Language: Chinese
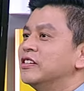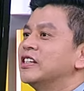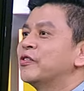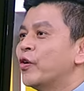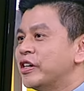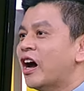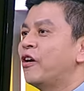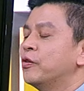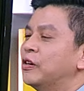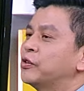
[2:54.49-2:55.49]
经过
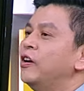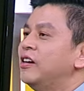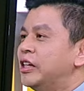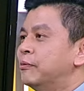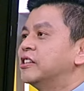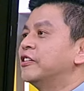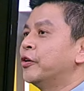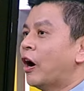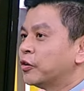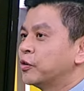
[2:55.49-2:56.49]
邀约，说你们真的有
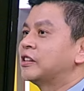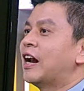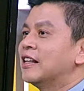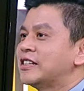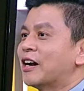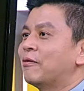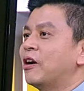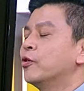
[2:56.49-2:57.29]
好东西再来讲嘛。